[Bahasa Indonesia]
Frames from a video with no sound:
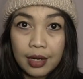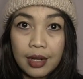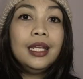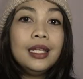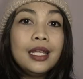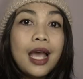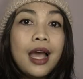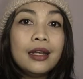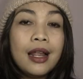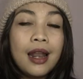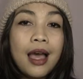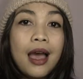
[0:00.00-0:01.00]
Ini
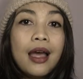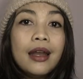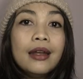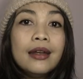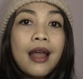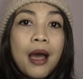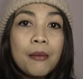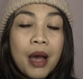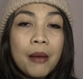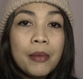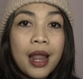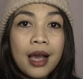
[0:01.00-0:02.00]
adalah
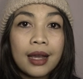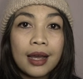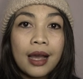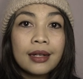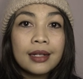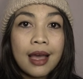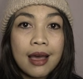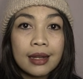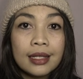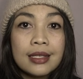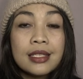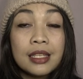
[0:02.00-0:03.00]
nama belakang
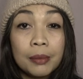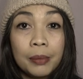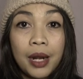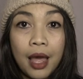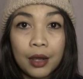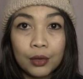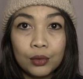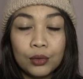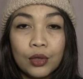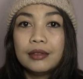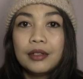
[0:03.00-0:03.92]
dari si pelaku.